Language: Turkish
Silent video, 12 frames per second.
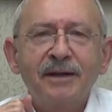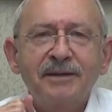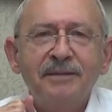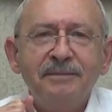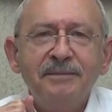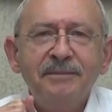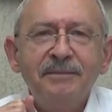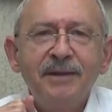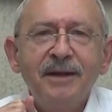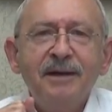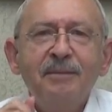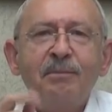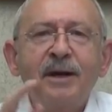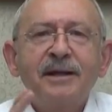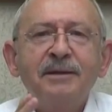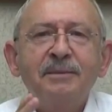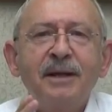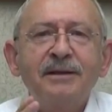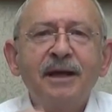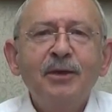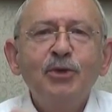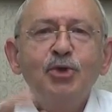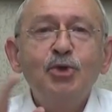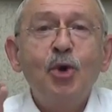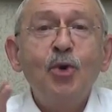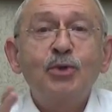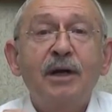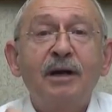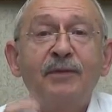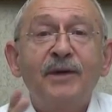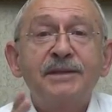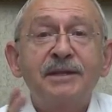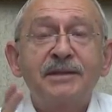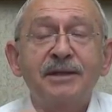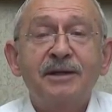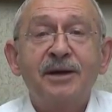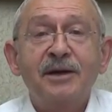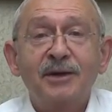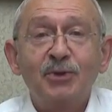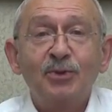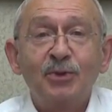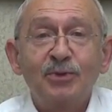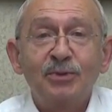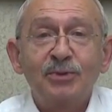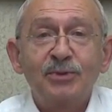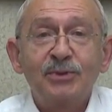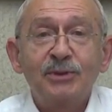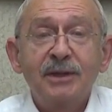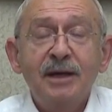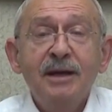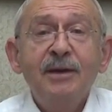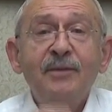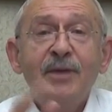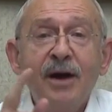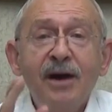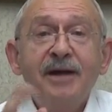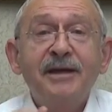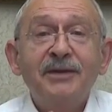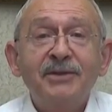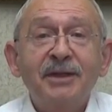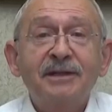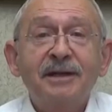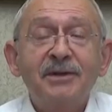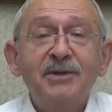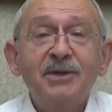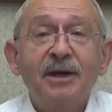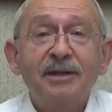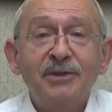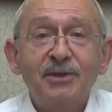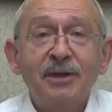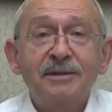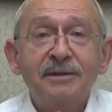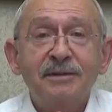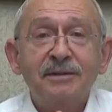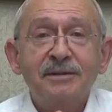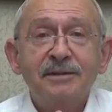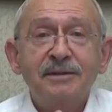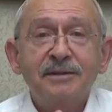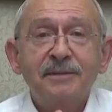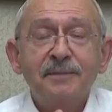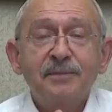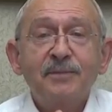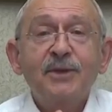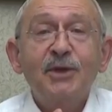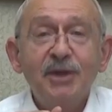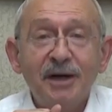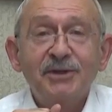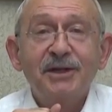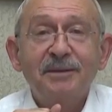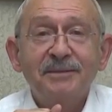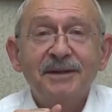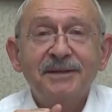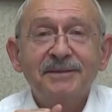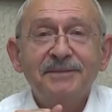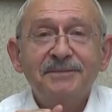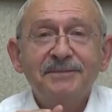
halkım.'' barınmadan çok daha fazlasını hak ediyorsunuz ve hak ettiklerinizi alacaksınız. İyi akşamlar.